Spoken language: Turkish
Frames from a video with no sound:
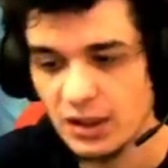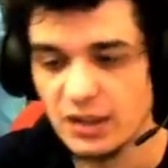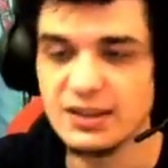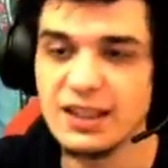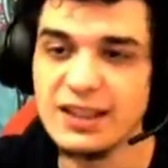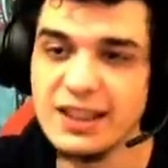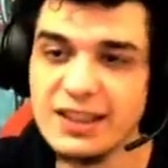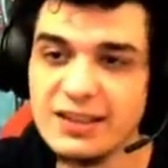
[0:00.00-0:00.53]

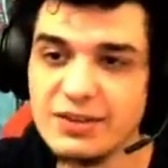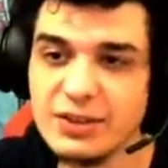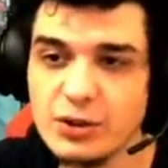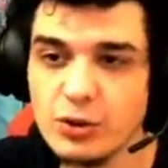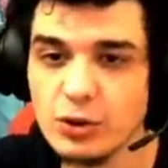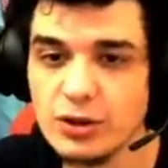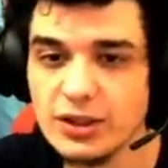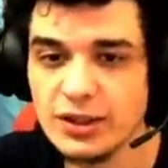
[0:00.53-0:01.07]
Zaten Twitter
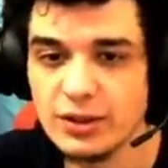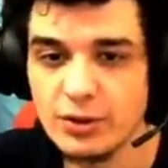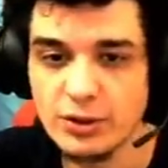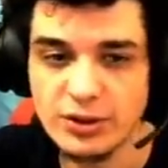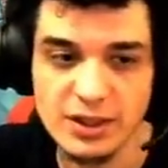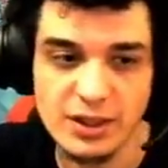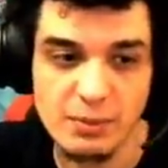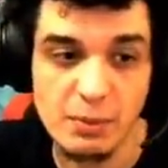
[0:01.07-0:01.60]
kodları da
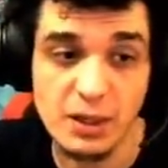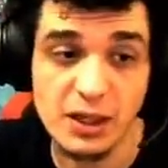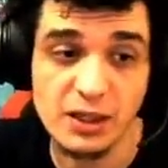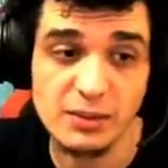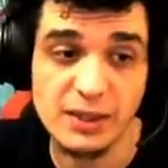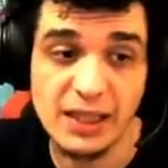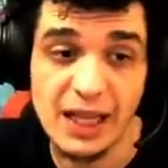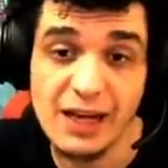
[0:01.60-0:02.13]
göstereceğim.
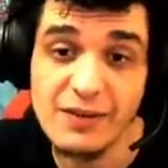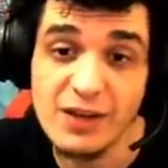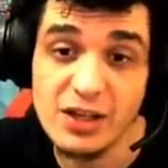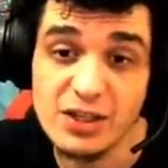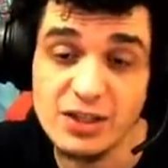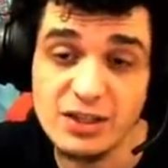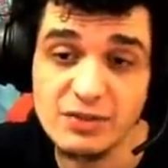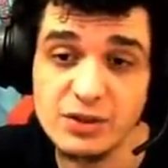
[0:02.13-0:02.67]
Bakalım neler
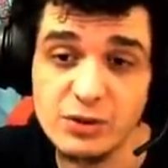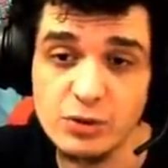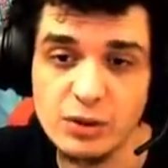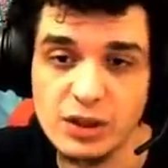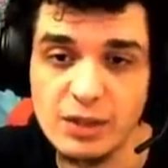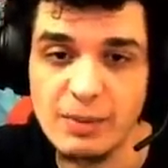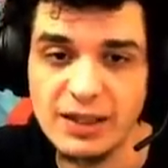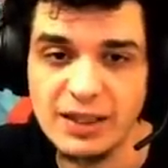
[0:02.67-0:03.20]
verecek Twitter
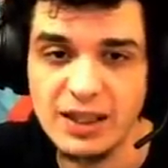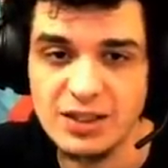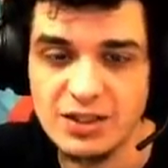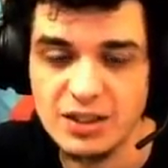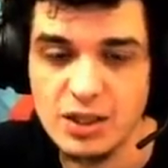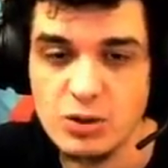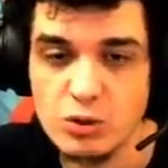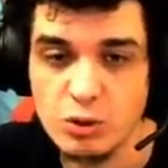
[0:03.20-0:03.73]
kodlar. Ben de
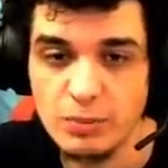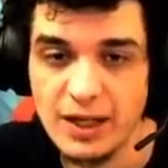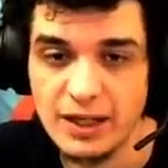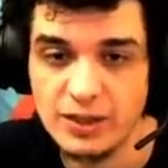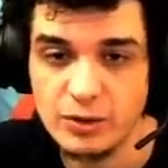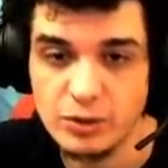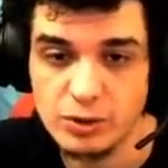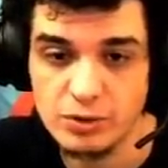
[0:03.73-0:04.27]
gerçekten çok
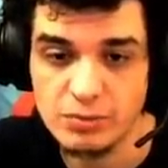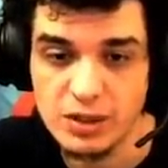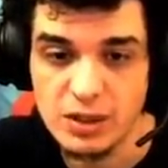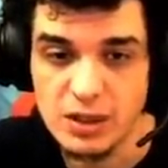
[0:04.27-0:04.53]
merak ediyorum.